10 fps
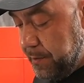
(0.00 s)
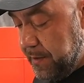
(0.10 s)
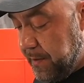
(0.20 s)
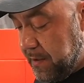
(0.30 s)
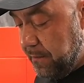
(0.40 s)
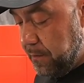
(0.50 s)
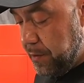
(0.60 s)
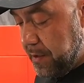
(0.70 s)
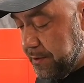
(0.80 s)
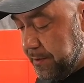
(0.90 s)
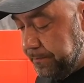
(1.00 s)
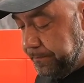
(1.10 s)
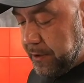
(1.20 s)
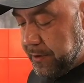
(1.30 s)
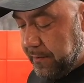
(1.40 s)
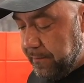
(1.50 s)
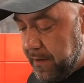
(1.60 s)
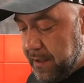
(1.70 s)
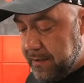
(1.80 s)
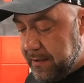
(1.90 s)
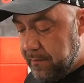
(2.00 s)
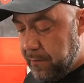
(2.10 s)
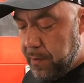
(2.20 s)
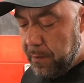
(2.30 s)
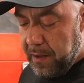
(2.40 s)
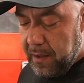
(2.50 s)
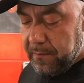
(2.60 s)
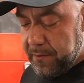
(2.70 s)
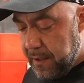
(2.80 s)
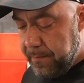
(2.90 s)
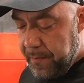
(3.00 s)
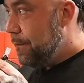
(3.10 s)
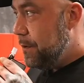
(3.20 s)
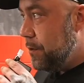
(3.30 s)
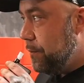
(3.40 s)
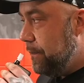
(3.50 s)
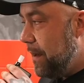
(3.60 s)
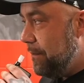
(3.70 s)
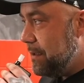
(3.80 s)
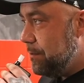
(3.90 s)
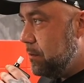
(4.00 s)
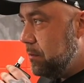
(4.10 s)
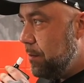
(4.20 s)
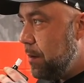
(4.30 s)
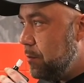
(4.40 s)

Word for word: czy mi spadkową pokażę. Też te wyniki z tych dwóch promilerów trzeba wziąć w nawias, bo nie ma